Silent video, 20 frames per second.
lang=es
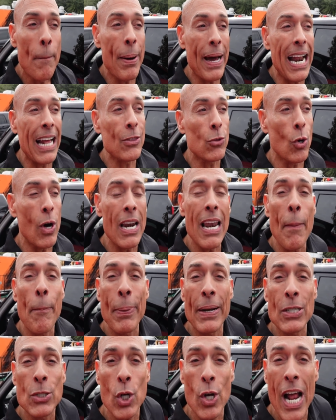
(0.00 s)
para todas las
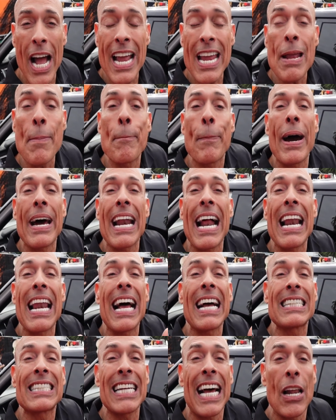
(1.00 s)
personas y para
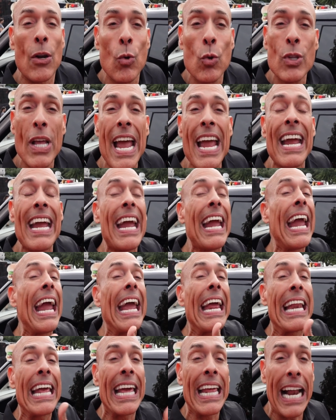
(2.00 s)
la salud en
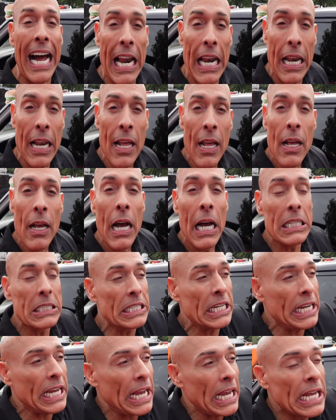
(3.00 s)
general.
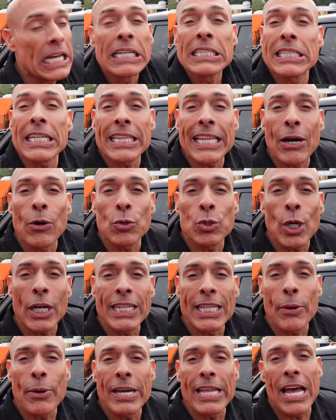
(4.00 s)
Así que si te gustó
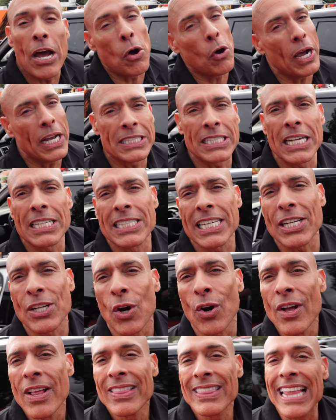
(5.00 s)
este video, es
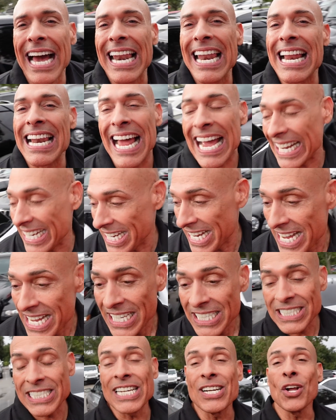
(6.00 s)
sencillo, dale like.
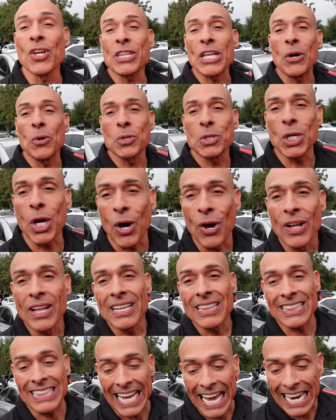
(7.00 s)
Si no te gustó,
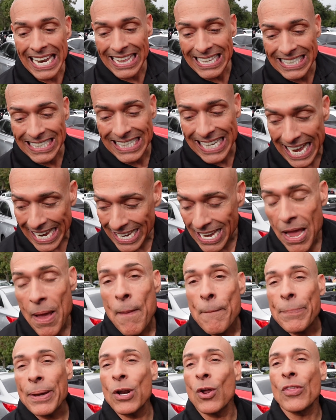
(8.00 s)
dale dislike.
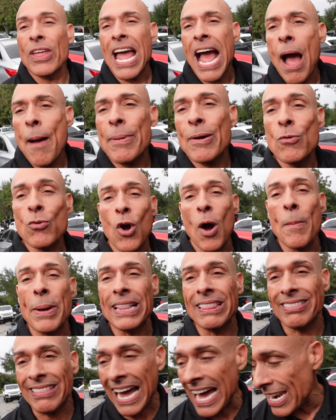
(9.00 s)
Pero déjame un
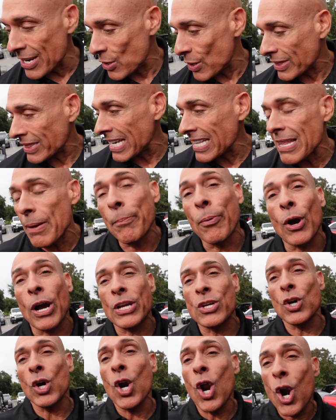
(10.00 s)
comentario, ¿entiendes?
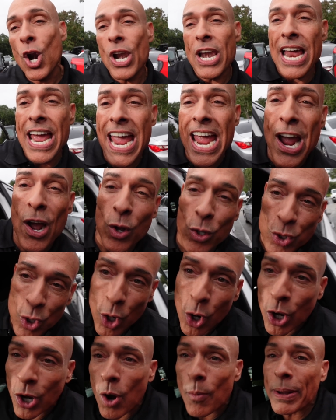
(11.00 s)
Porque yo los leo,
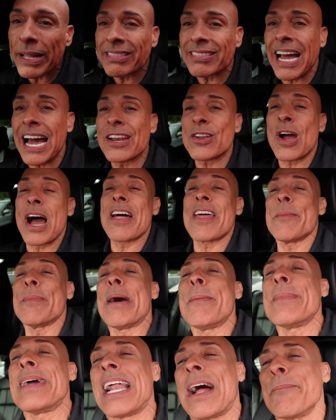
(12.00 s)
todos los comentarios.
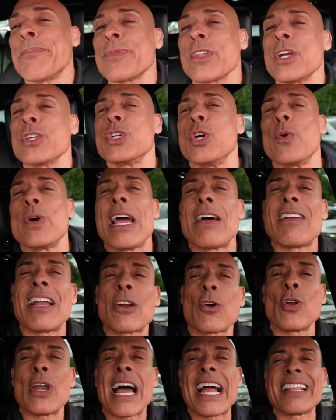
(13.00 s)
Además, mira, yo voy a
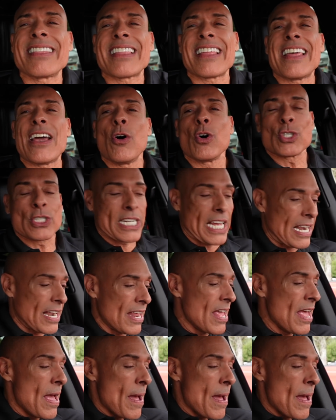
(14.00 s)
hablar con la gente de Hoskel